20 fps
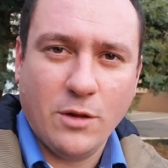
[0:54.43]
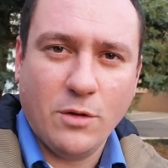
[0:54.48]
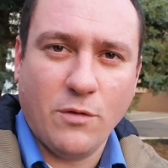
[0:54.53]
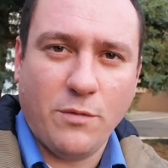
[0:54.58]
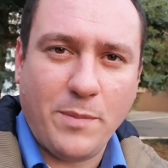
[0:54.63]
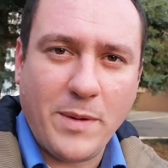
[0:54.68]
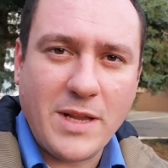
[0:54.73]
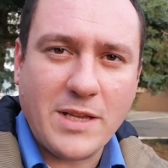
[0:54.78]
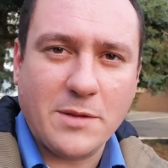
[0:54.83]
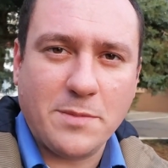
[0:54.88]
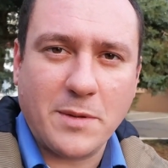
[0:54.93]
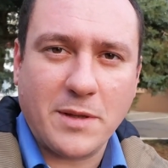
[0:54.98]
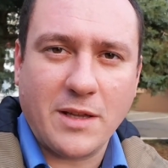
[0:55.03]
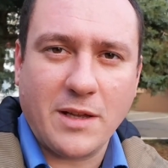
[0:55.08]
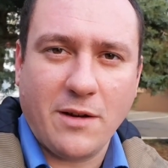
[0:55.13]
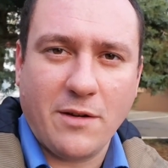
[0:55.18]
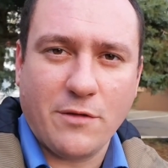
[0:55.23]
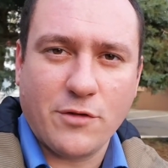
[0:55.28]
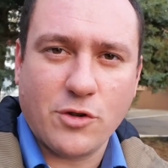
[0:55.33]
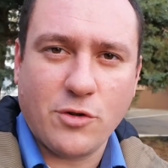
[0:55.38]
Ну, в принципе,
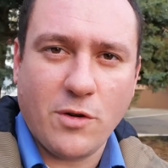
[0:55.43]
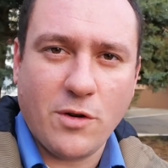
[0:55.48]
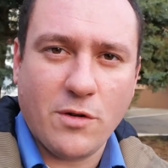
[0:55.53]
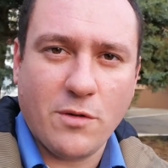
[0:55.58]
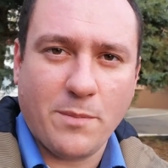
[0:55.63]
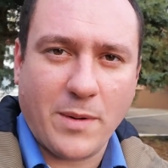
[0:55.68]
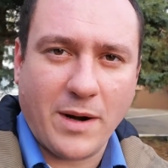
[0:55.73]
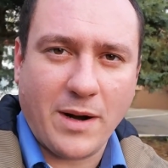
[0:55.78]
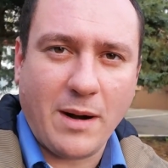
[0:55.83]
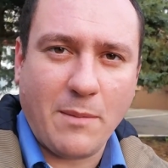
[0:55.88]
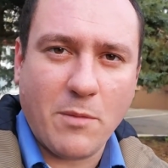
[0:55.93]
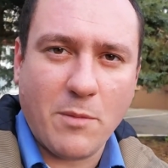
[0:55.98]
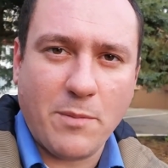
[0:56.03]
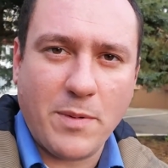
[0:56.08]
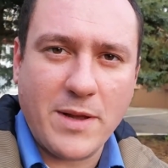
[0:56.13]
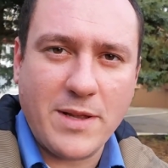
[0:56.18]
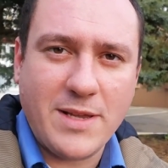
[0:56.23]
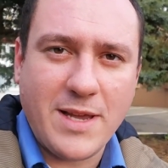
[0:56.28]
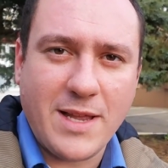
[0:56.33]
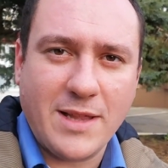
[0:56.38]
это в школьную программу,
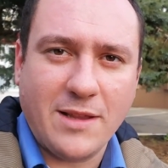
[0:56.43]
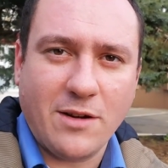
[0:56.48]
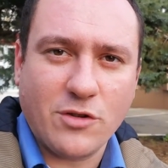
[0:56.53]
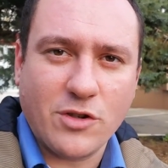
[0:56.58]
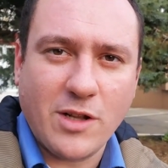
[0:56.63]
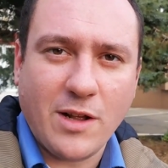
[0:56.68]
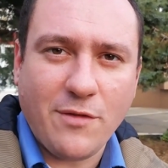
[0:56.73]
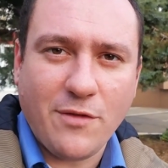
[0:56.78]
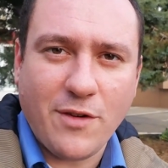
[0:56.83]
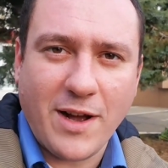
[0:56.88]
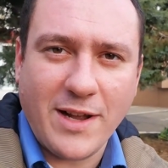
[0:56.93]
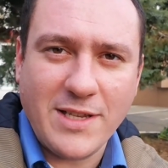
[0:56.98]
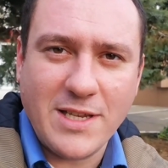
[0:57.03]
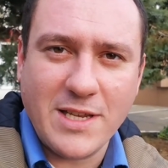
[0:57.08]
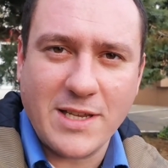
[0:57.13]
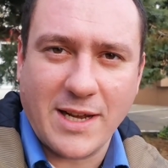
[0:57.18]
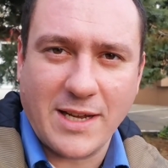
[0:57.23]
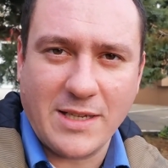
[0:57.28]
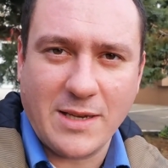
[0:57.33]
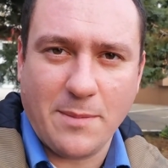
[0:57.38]
по идее, должна
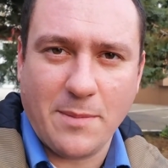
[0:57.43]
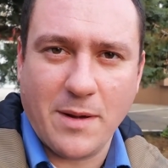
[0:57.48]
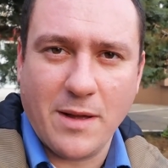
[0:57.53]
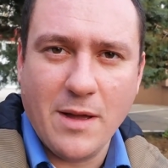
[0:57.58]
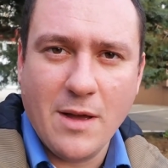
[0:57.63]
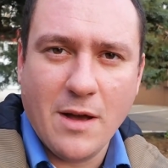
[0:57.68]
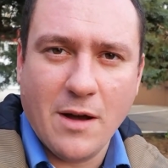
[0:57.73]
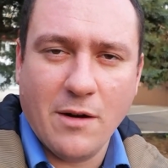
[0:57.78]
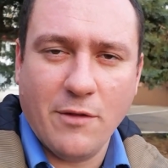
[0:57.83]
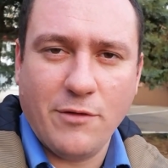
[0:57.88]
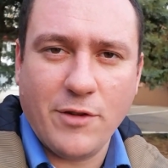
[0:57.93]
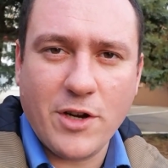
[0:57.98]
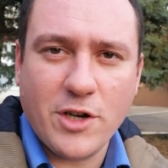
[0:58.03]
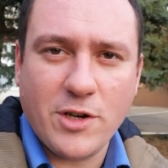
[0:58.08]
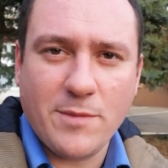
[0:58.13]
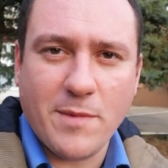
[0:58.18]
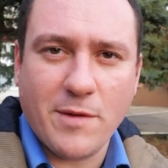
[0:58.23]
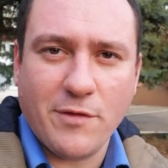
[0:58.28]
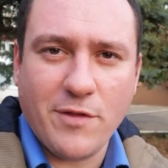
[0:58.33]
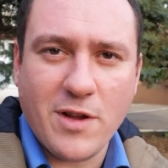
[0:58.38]
входить хотя бы в
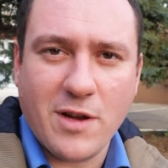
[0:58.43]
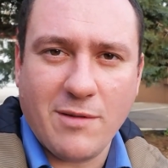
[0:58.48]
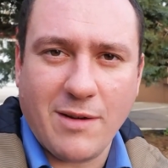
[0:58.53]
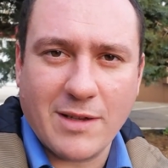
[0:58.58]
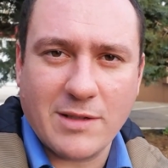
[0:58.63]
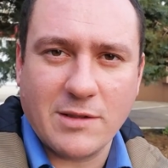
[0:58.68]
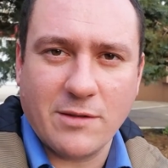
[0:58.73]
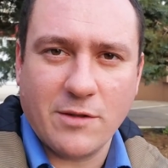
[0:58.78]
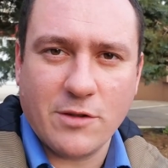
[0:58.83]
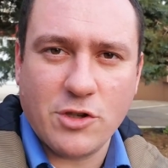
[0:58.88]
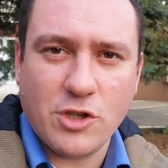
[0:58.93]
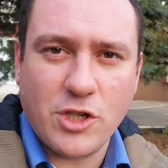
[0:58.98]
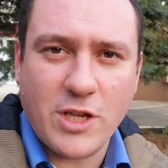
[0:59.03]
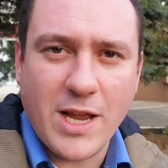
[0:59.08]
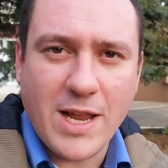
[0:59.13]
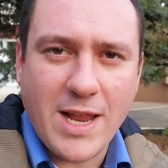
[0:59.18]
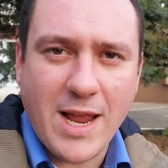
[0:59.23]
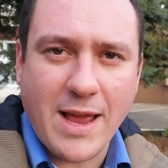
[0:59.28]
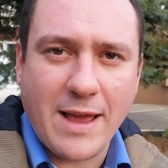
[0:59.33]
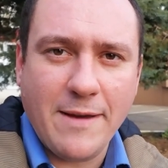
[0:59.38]
режиме внеклассного
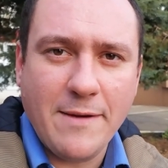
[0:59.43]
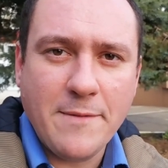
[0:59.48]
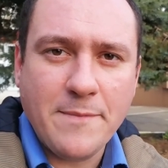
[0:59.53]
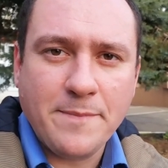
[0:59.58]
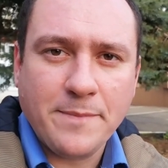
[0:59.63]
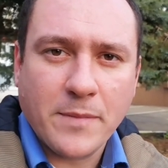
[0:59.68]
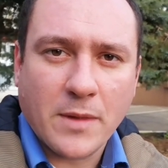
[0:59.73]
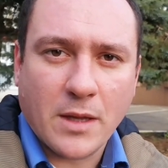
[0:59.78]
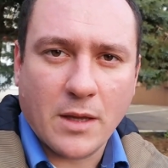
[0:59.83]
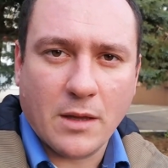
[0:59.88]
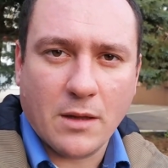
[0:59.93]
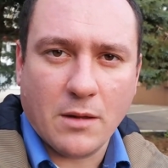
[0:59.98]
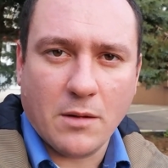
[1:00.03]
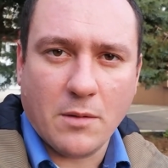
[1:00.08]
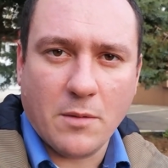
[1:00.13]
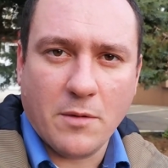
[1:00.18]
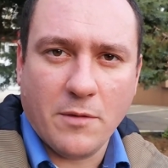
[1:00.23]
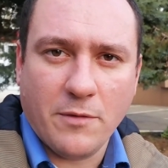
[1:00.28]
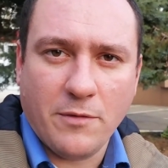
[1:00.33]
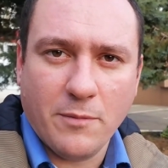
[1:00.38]
чтения
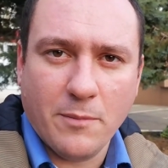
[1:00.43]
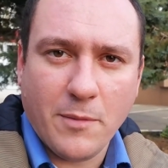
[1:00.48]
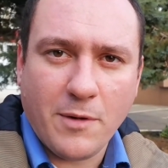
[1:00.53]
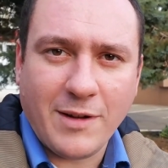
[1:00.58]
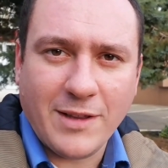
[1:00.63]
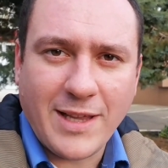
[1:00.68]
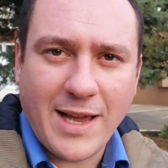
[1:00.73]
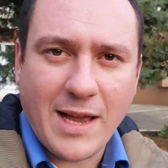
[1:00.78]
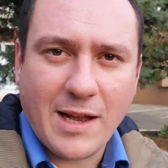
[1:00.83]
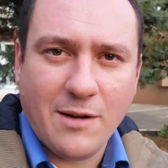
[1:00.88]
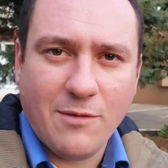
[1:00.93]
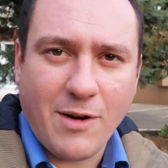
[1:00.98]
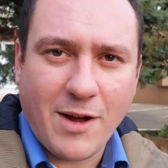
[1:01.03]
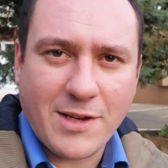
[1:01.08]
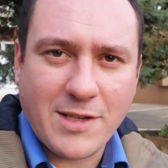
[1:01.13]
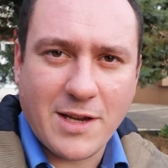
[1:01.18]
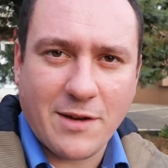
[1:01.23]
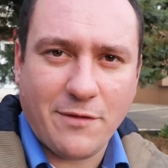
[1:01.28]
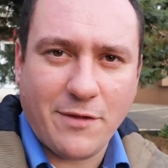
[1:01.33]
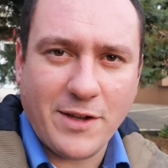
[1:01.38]
молодая
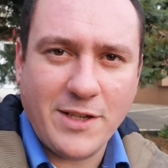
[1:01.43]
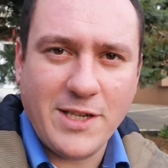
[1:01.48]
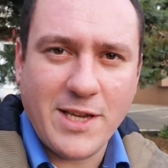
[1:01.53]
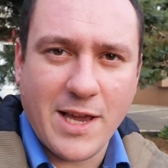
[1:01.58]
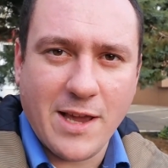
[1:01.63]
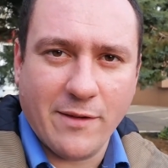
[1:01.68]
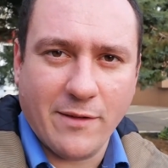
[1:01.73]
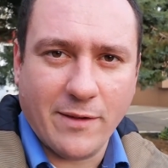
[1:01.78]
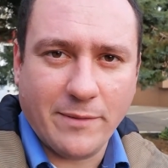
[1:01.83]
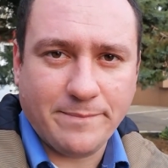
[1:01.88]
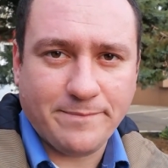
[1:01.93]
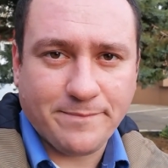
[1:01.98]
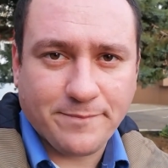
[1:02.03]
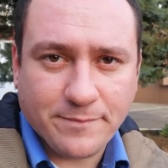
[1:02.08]
гвардия Фадеева.